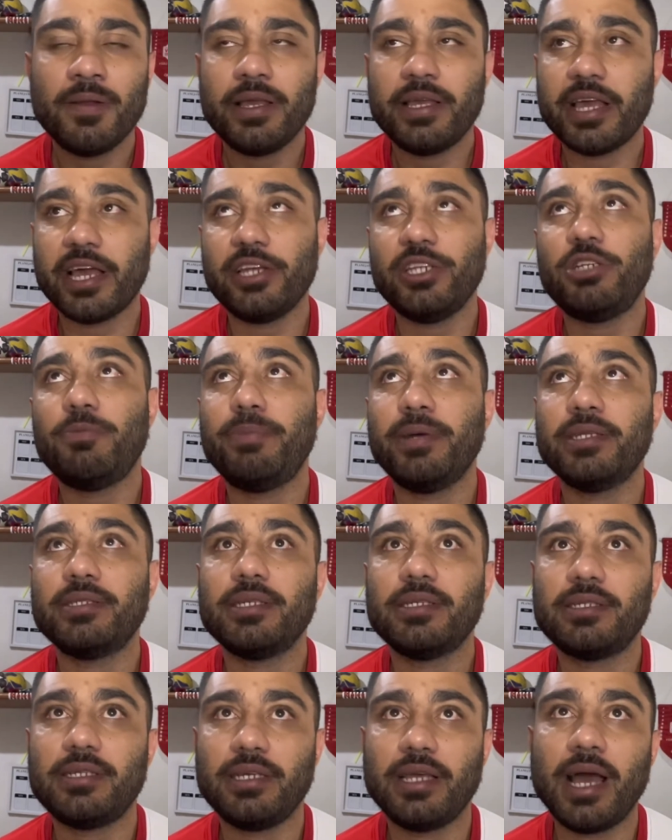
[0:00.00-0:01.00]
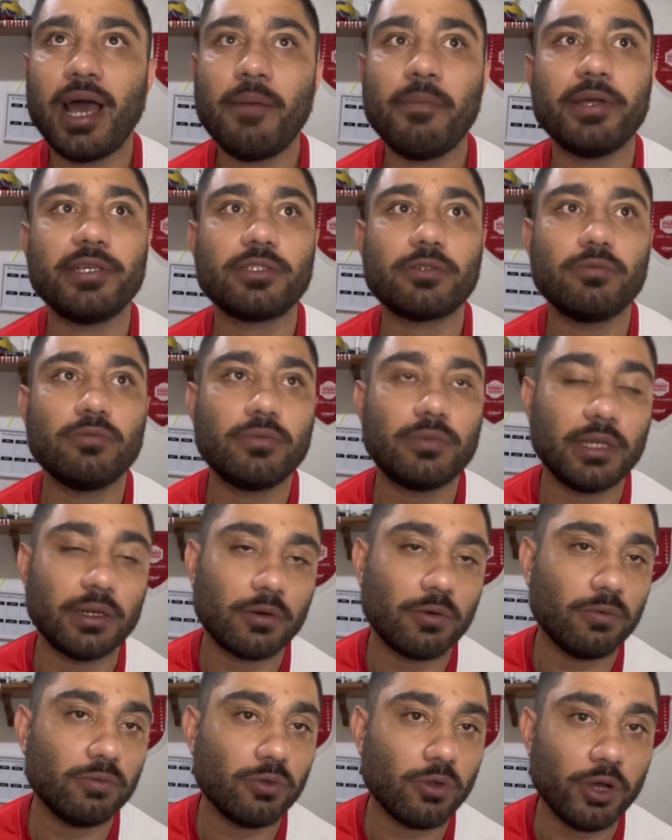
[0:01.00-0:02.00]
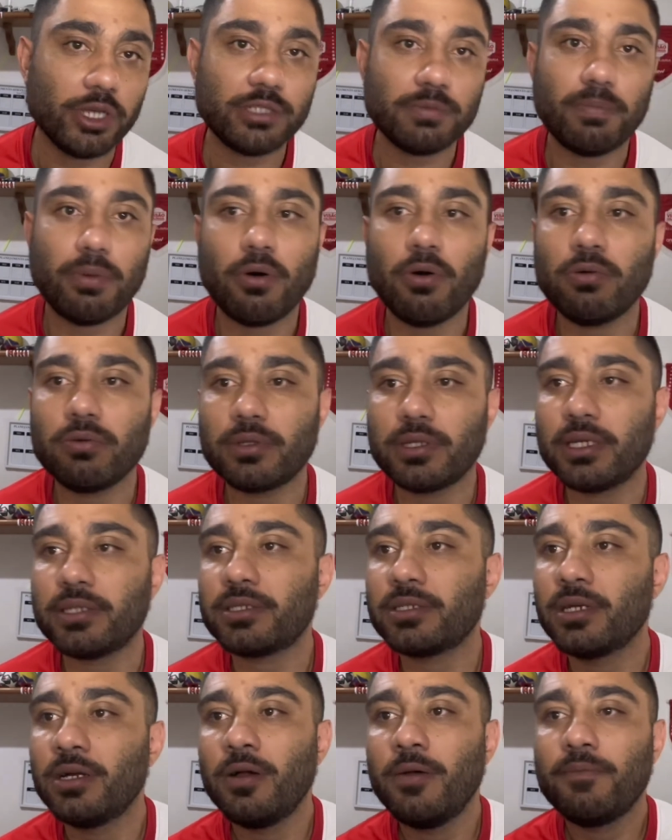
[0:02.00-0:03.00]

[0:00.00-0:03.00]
E a gente pensa assim: ah, mas com, com dois pontas,